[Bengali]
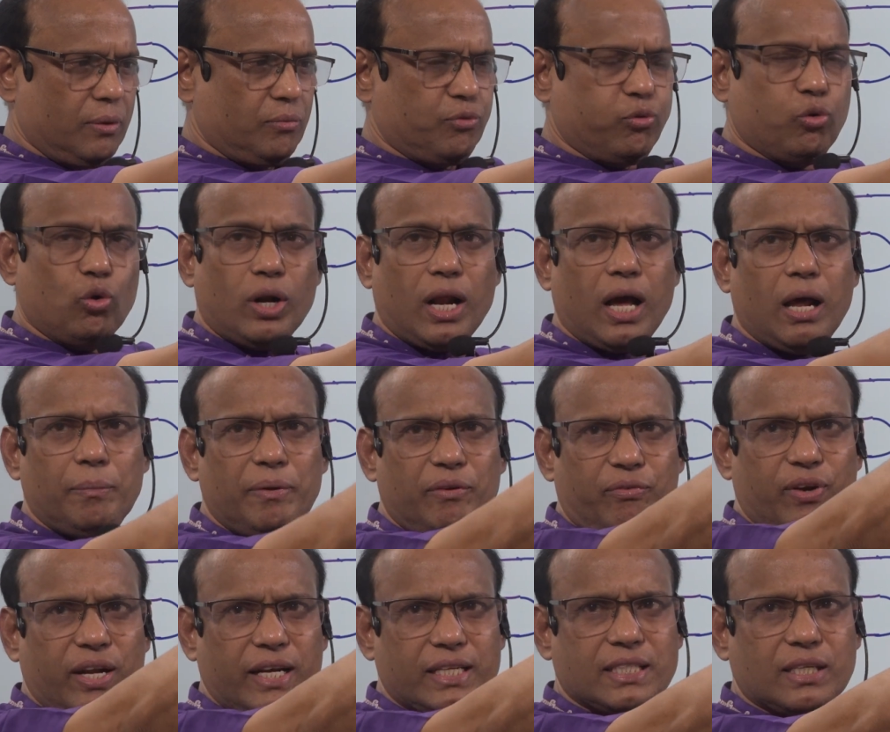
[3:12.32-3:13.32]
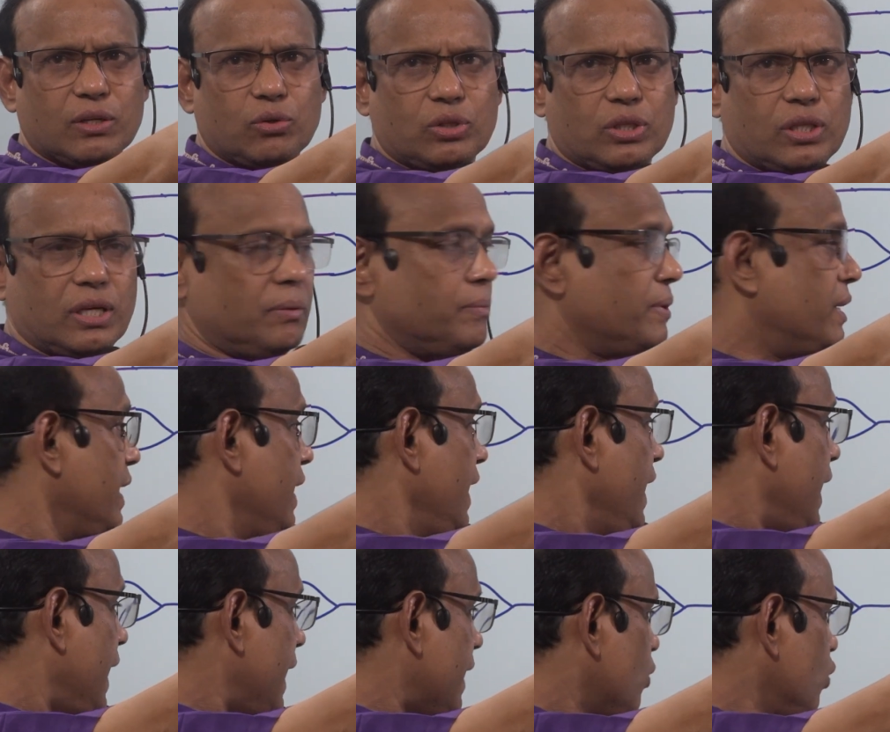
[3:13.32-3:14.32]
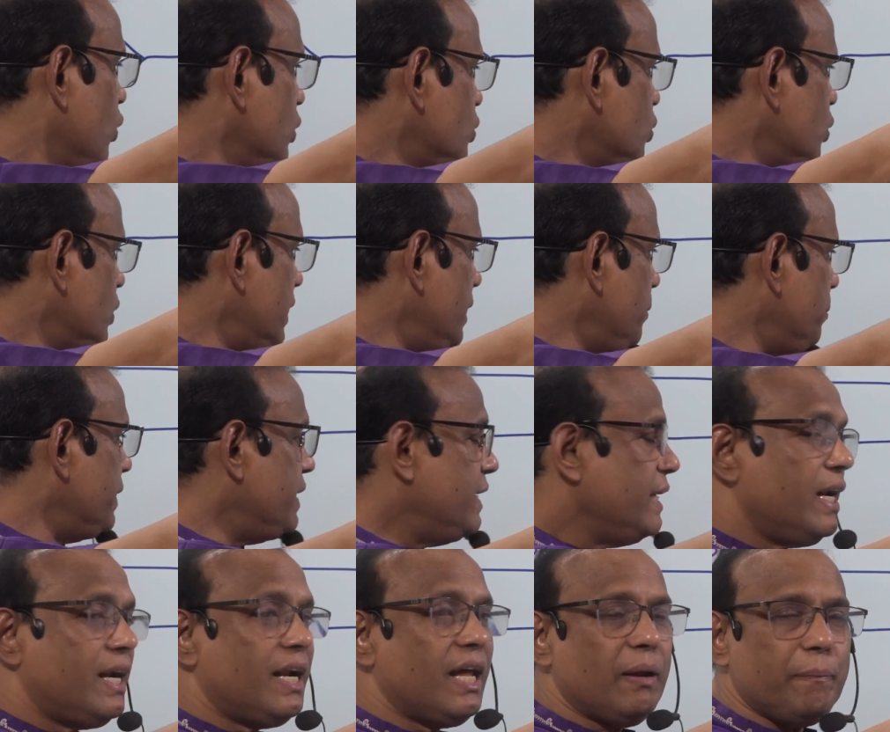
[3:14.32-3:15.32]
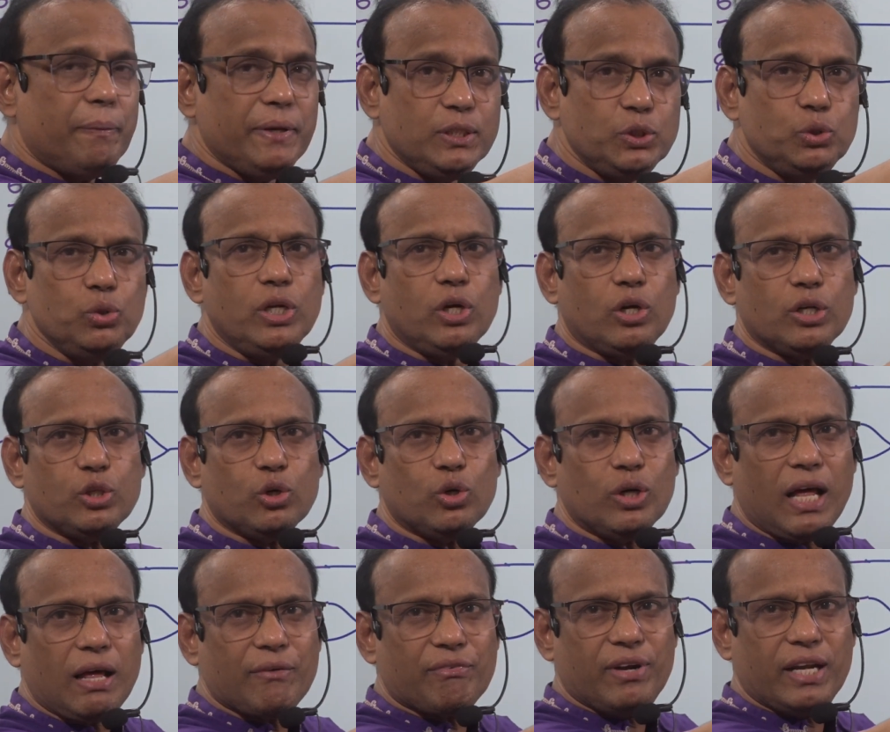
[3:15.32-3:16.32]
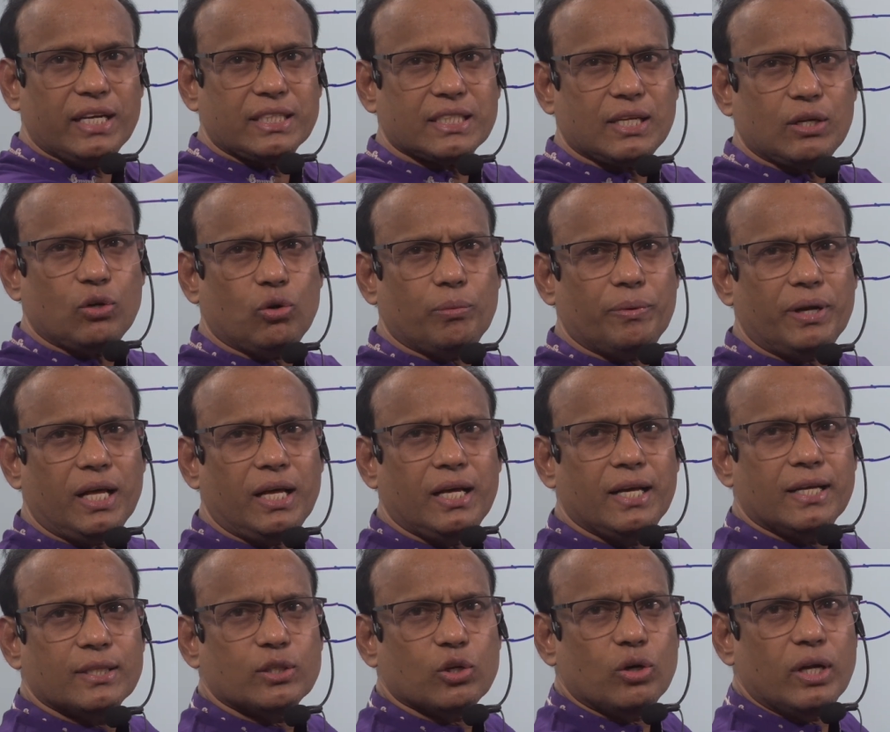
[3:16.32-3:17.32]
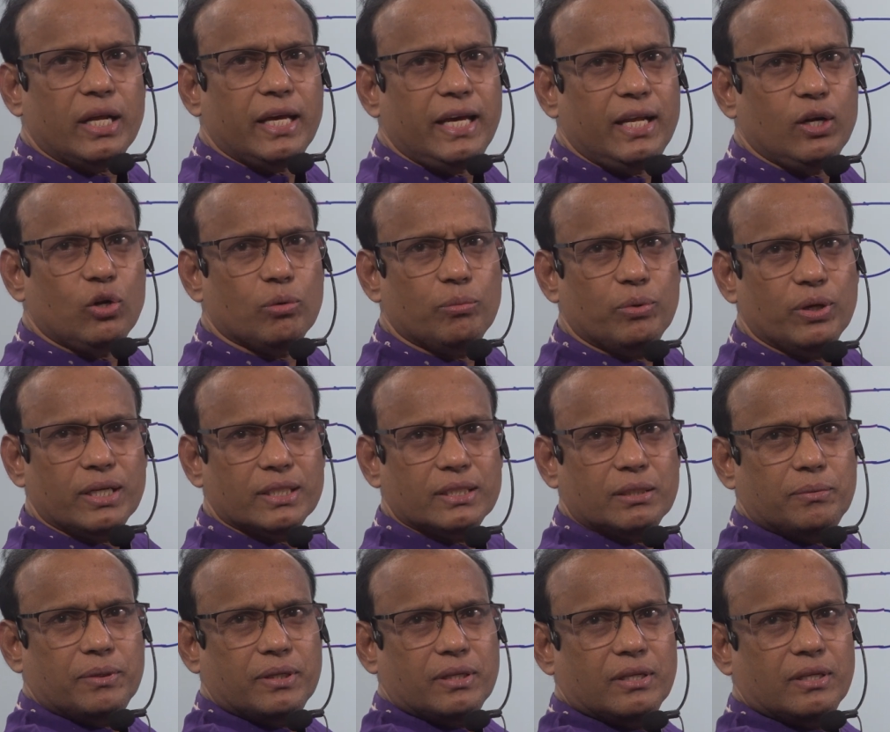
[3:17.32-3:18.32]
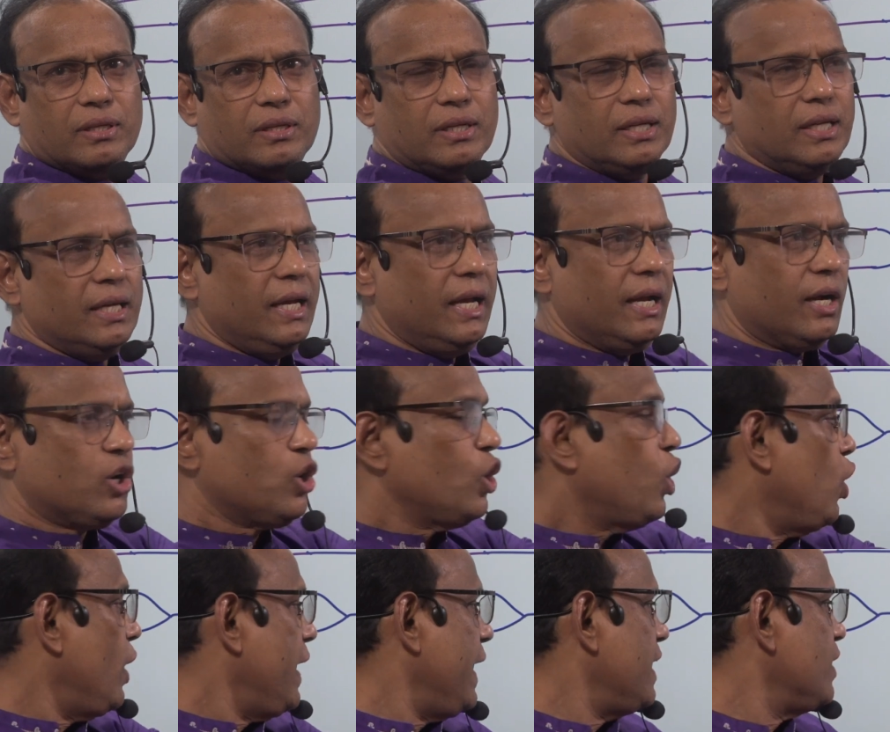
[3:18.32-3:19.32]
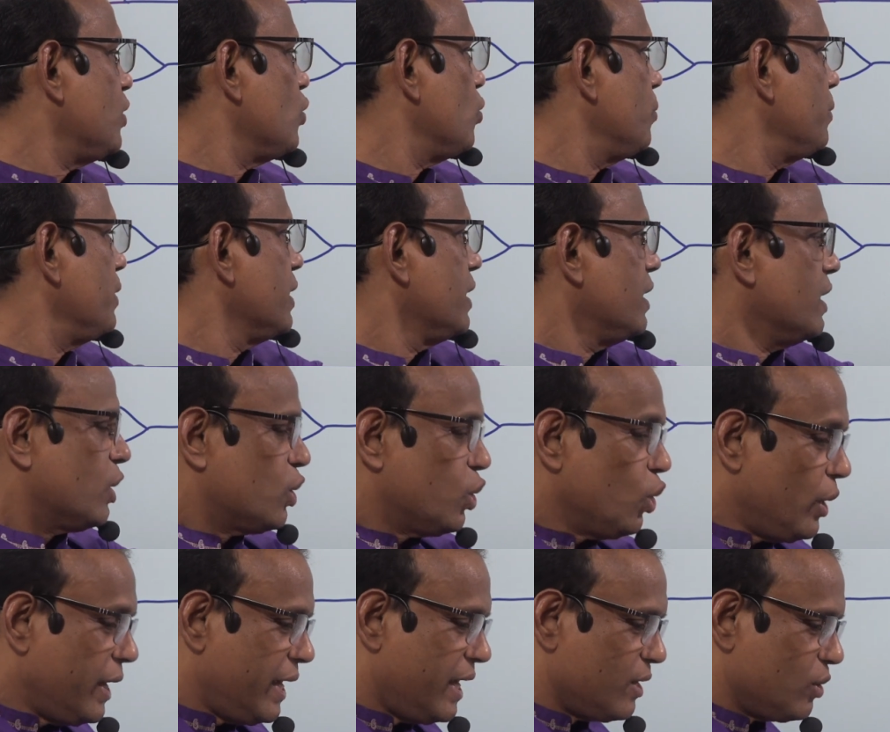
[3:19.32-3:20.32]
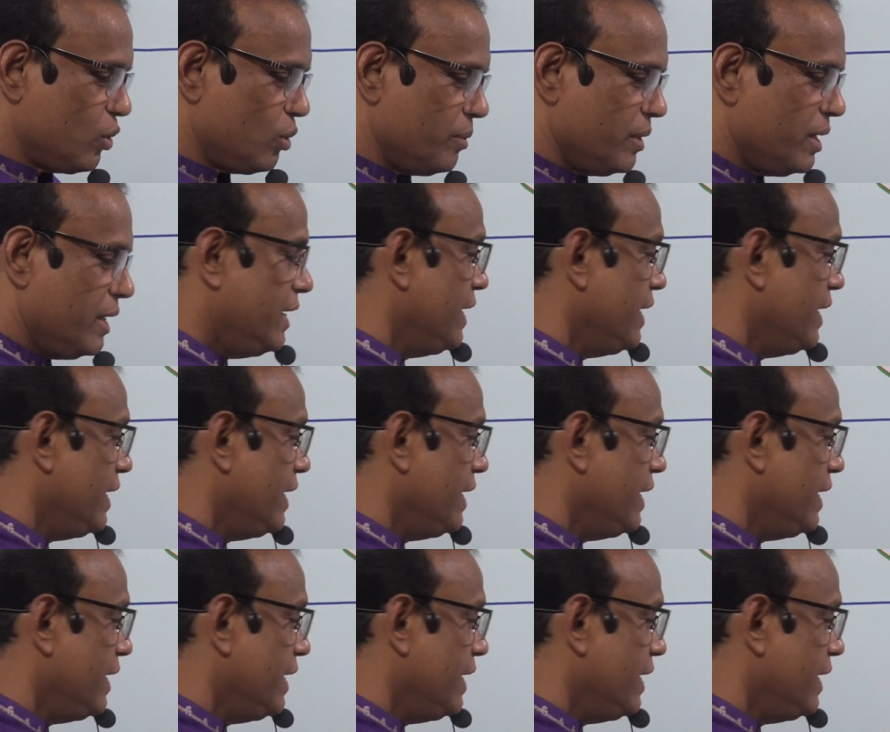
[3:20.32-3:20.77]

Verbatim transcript: ফোর আর্মে ফ্লেকশন করতে হেল্প এখন যদি মিডিয়ান নার্ভ ইঞ্জুরি হয় তখন আর ফ্লেকশন হবে না তখন এইরকম হয়ে যাবে ক্ল হ্যান্ড হবে ক্ল হ্যান্ড হবে